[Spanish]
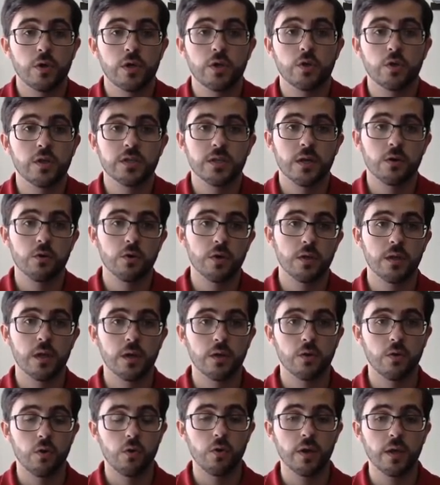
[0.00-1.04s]
no desarrollen
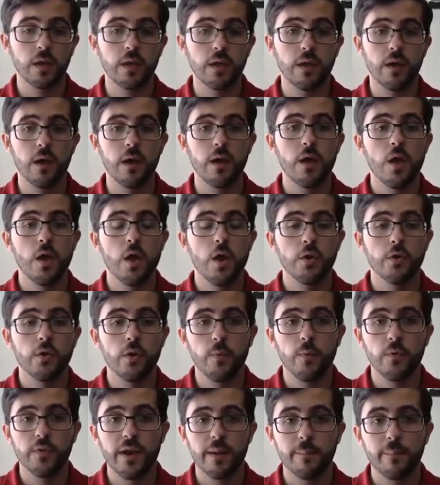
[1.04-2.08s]
tecnología,
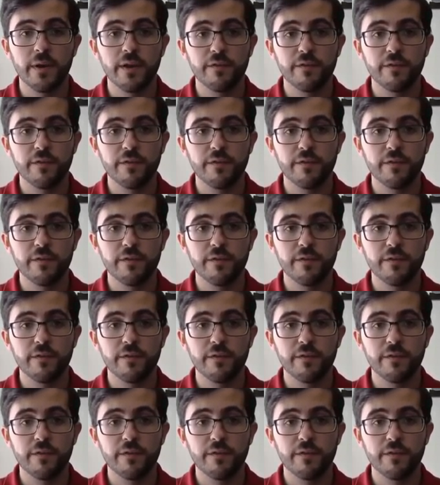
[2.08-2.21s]
no podrán